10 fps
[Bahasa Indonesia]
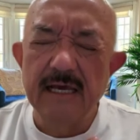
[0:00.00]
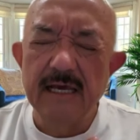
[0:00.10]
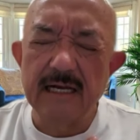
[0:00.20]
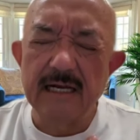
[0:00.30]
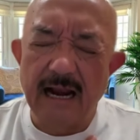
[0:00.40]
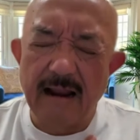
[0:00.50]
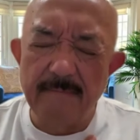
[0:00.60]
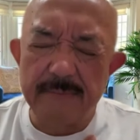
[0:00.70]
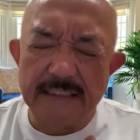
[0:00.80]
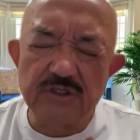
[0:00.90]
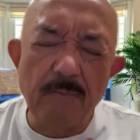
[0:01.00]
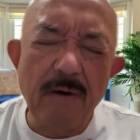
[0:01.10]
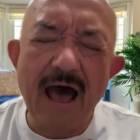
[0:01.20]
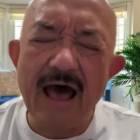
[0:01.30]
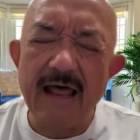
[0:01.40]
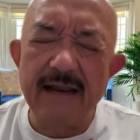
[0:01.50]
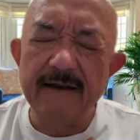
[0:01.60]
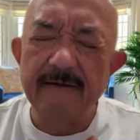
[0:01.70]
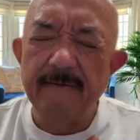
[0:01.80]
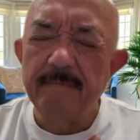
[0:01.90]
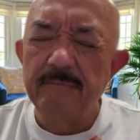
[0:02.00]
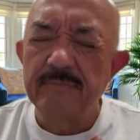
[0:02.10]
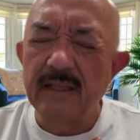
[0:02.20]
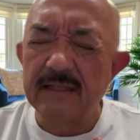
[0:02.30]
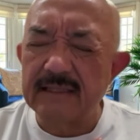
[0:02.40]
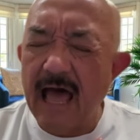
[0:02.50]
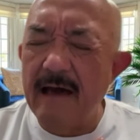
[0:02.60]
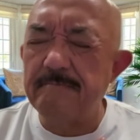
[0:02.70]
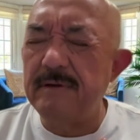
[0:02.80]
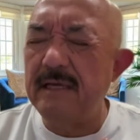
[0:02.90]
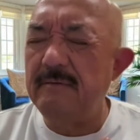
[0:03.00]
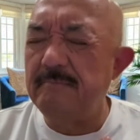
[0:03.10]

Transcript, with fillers: ke dalam pencobaan, tetapi